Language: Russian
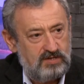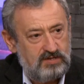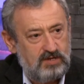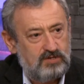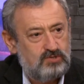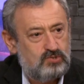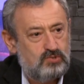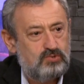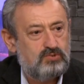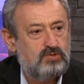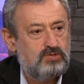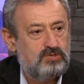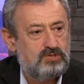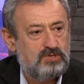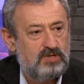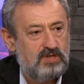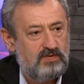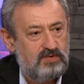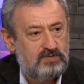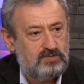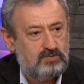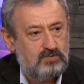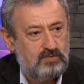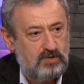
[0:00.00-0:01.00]
это ощутить
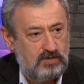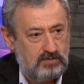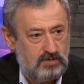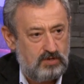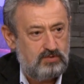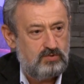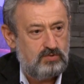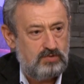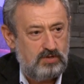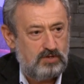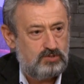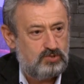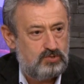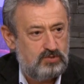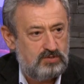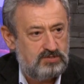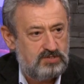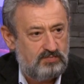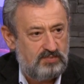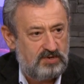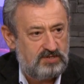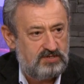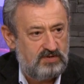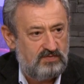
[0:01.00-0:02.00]
человечество, тогда оно начнет А
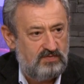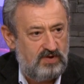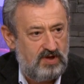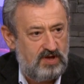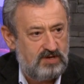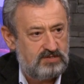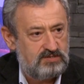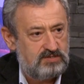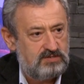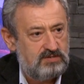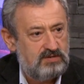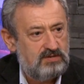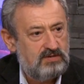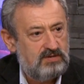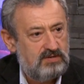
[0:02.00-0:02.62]
его научат